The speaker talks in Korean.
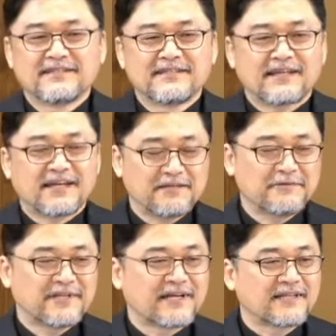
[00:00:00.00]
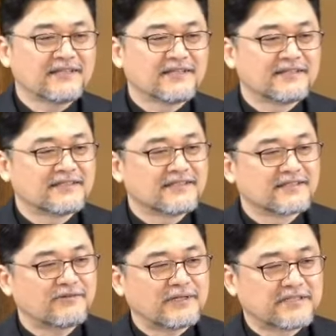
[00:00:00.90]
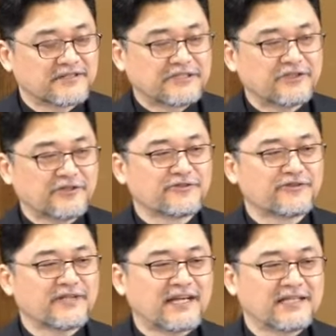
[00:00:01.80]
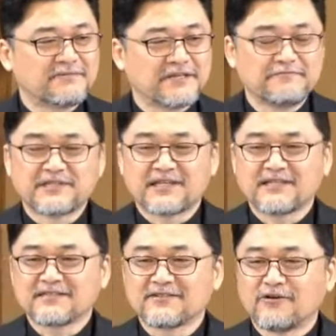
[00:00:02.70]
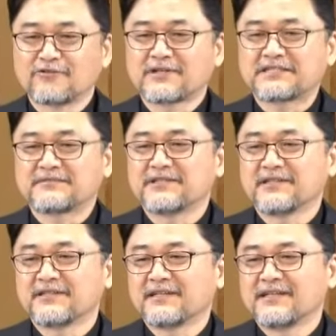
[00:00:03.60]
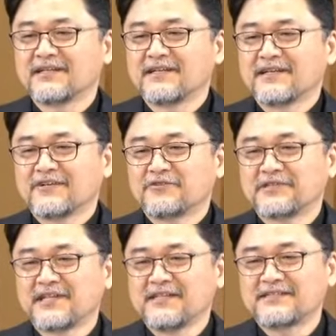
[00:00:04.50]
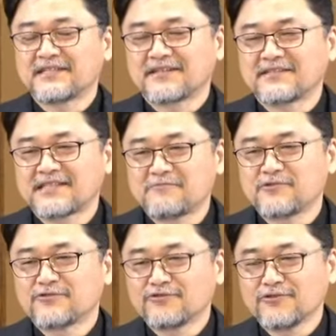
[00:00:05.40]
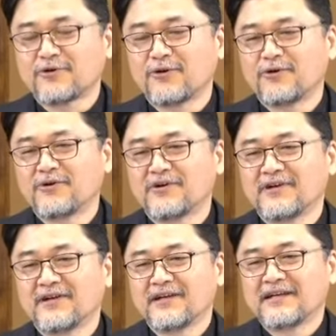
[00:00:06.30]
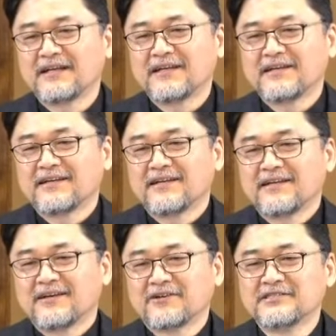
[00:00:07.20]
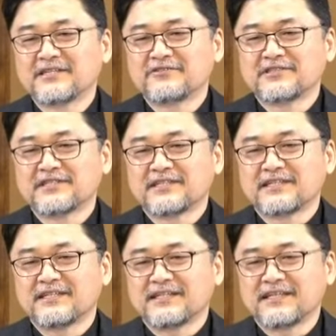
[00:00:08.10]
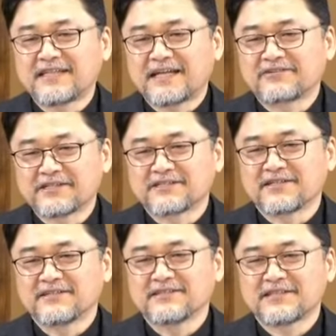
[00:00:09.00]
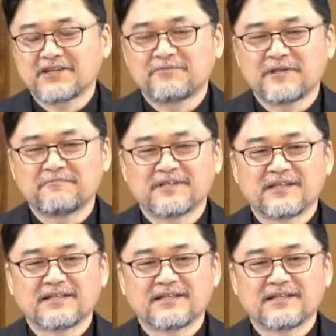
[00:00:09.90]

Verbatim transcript: 하나님의 나라는 그 완성된 천국은 하나님의 임재는 그 거룩하심은 우리들의 일상적인 삶을 뚫고 언제든지 이땅에서 체험됩니다.